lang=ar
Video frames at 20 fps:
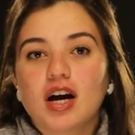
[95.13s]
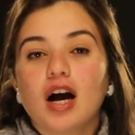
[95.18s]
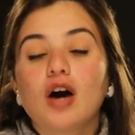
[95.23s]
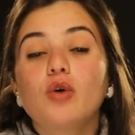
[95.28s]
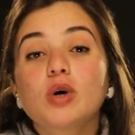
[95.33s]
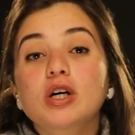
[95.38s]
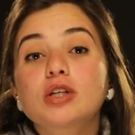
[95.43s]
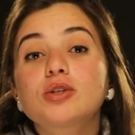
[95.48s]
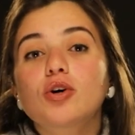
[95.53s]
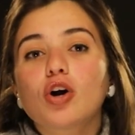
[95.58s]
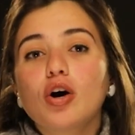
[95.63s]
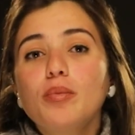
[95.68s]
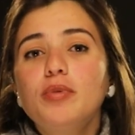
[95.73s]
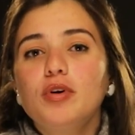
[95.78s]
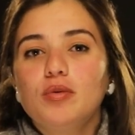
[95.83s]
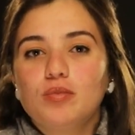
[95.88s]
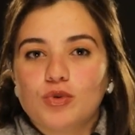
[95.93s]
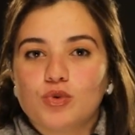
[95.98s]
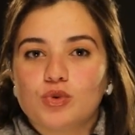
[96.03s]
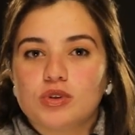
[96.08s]
او اقتراب
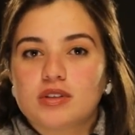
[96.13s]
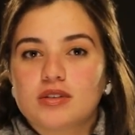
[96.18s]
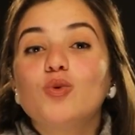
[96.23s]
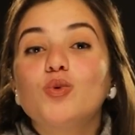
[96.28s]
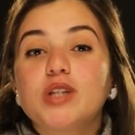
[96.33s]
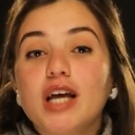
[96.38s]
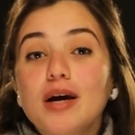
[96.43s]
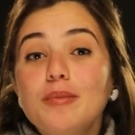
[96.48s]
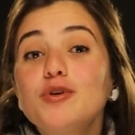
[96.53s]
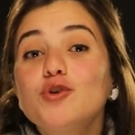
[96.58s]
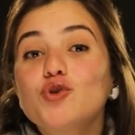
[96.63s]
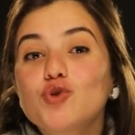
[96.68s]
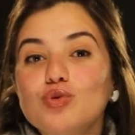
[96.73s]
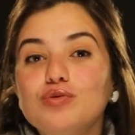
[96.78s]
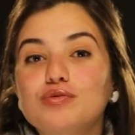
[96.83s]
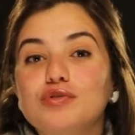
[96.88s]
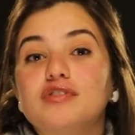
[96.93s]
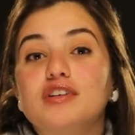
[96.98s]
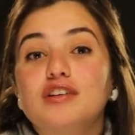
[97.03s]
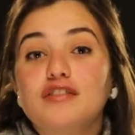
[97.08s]
الموت وده
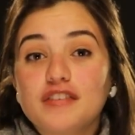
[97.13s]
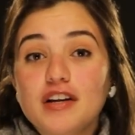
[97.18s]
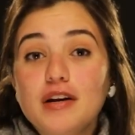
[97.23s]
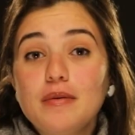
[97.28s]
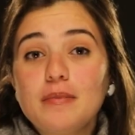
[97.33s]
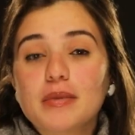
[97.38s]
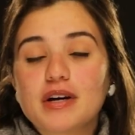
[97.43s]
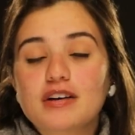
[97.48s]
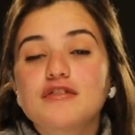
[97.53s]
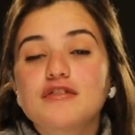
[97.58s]
بنشوفه في الفيلم